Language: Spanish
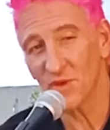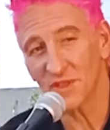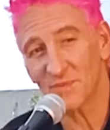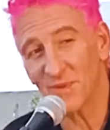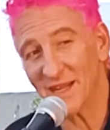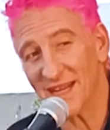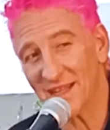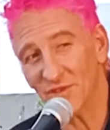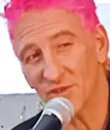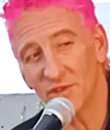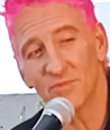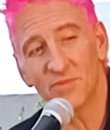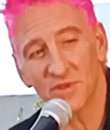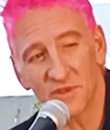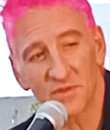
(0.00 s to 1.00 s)
lo vivo
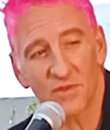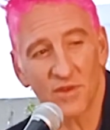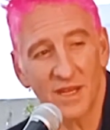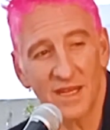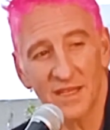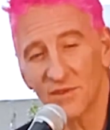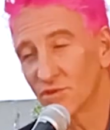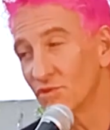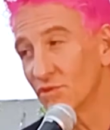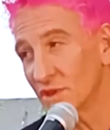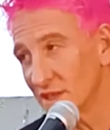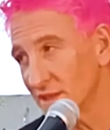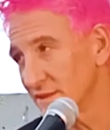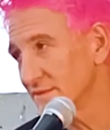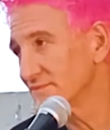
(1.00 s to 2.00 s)
esperándolo, pero ojalá y
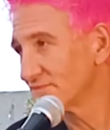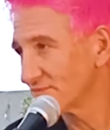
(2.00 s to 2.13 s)
ocurra.